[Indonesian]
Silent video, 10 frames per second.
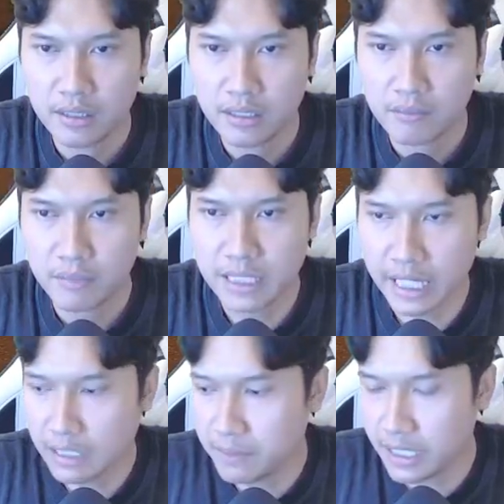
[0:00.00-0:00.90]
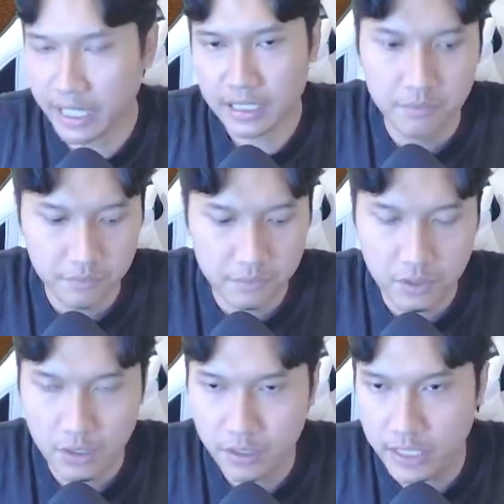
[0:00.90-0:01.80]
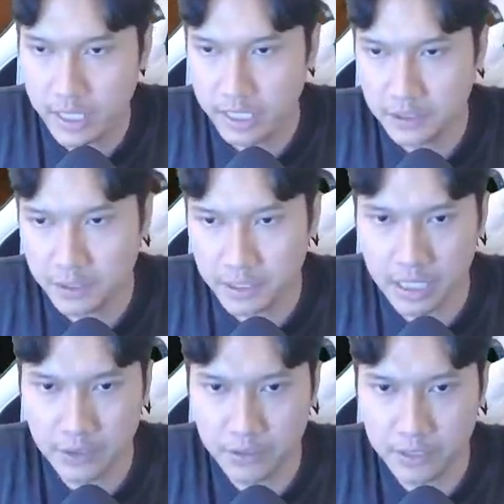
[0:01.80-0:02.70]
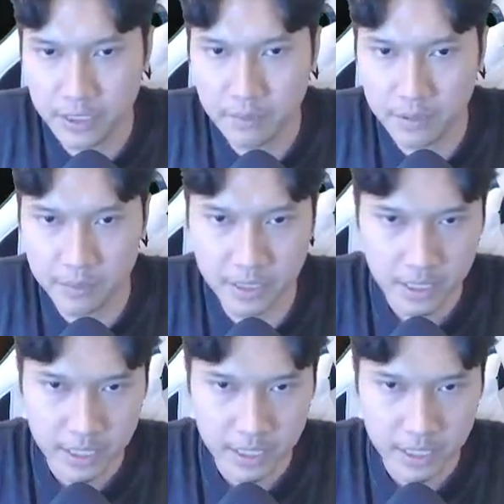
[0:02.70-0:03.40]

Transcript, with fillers: Bentar guys, bentar guys. Oke, let's go kita lanjutin teman-teman.